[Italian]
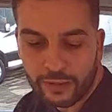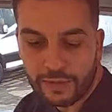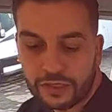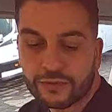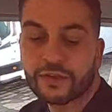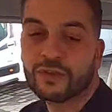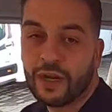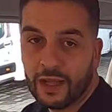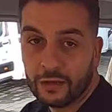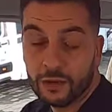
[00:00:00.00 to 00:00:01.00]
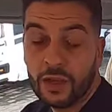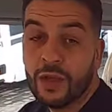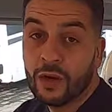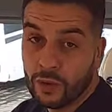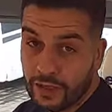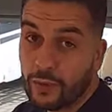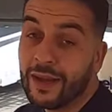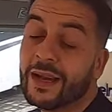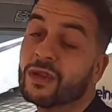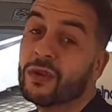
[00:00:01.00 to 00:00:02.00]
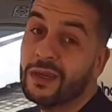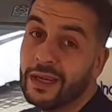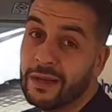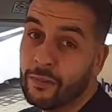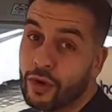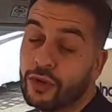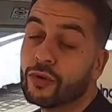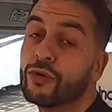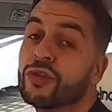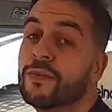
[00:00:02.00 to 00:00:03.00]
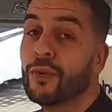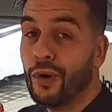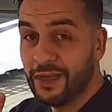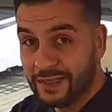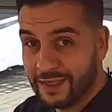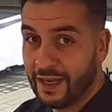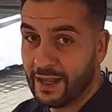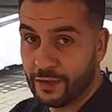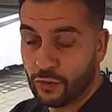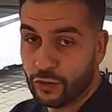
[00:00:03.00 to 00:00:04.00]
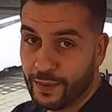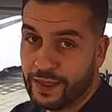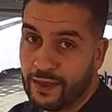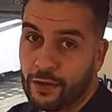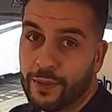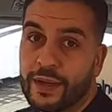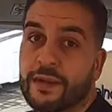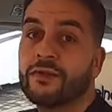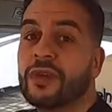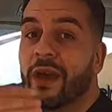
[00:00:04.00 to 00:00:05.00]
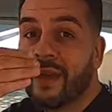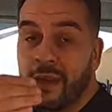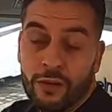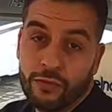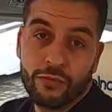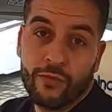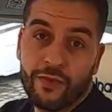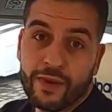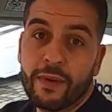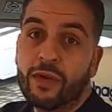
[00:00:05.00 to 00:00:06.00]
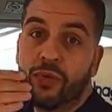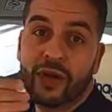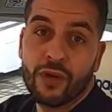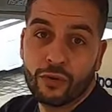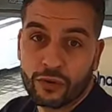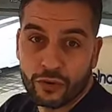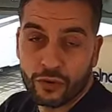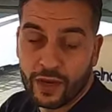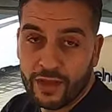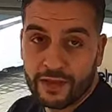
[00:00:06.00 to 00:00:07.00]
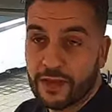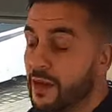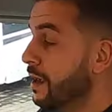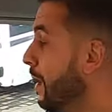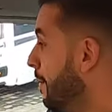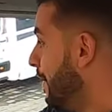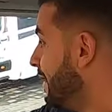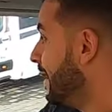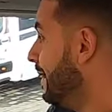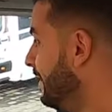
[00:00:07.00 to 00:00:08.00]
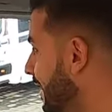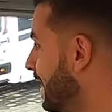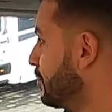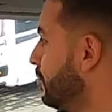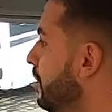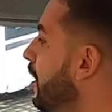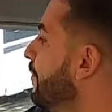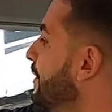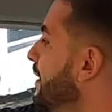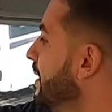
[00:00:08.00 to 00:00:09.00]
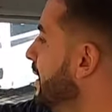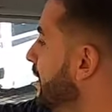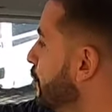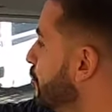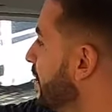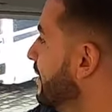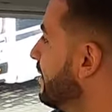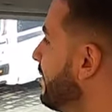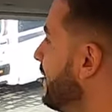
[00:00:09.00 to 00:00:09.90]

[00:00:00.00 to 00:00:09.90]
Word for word: dal basso verso l'alto quindi in quel caso il monitor non si può installare sullo specchietto perché non, non farebbe chiudere il nostro oscurante mentre nel caso T-Loft gli oscuranti